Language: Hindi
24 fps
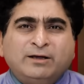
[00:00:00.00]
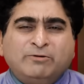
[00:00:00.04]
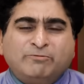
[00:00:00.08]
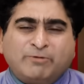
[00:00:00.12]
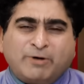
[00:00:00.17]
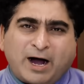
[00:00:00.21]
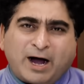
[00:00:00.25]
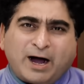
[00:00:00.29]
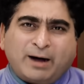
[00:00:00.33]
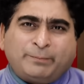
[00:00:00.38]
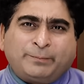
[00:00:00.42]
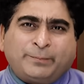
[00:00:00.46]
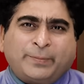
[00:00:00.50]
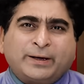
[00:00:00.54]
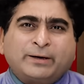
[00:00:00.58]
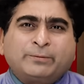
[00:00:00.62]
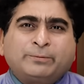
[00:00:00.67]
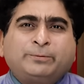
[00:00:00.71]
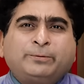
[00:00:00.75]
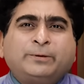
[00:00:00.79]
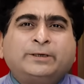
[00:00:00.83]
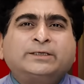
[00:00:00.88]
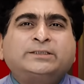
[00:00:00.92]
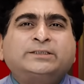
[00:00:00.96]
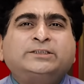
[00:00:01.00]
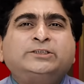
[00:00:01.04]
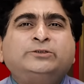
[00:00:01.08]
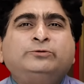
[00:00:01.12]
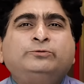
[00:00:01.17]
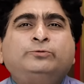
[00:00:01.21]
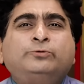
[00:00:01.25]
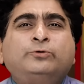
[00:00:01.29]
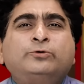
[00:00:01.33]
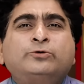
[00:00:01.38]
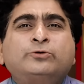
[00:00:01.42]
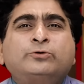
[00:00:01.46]
वहां पर फर्जी
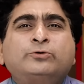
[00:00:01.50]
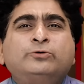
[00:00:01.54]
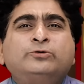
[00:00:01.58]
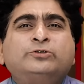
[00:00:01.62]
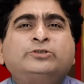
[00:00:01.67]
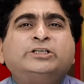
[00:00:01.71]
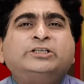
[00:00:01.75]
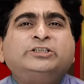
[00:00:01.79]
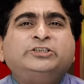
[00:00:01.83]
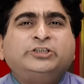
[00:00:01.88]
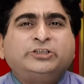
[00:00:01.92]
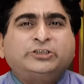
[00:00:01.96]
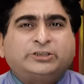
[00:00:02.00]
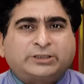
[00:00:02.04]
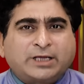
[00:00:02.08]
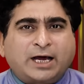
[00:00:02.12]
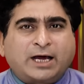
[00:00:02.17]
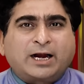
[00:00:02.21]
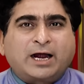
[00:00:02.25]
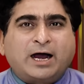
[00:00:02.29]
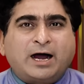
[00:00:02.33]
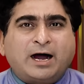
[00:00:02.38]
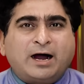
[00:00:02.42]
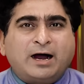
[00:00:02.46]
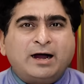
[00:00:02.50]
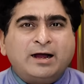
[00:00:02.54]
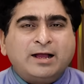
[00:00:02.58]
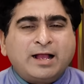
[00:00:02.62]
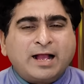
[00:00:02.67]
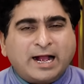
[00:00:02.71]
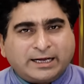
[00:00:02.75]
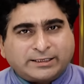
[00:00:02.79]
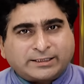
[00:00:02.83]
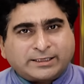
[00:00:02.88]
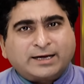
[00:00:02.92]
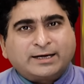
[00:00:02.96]
वोटरों से जीतता रहा
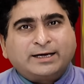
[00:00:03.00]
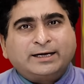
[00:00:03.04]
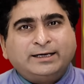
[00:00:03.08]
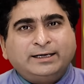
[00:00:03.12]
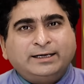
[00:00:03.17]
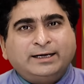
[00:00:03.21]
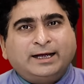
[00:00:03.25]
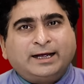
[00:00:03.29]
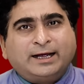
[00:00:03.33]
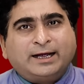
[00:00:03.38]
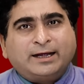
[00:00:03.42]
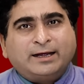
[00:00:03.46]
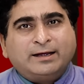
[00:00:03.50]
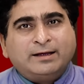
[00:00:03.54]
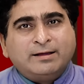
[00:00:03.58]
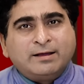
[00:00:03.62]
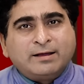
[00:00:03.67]
ऐसा नहीं है